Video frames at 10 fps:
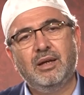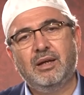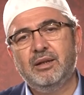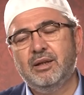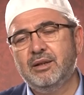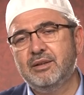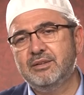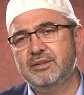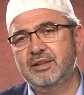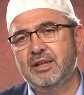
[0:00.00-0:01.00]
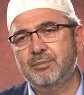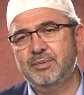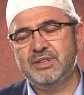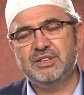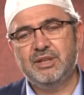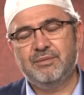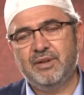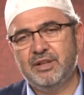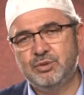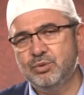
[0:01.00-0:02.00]
Allah katında bize
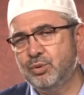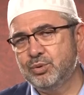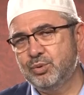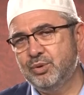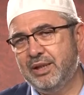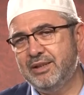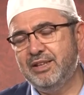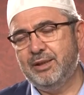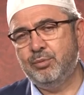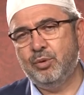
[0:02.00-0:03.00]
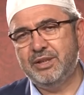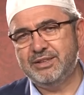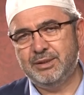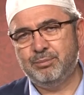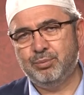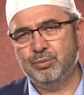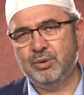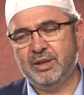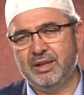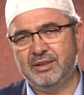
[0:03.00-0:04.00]
şefaatçi olsunlar diye böylesi
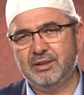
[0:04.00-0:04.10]
putlara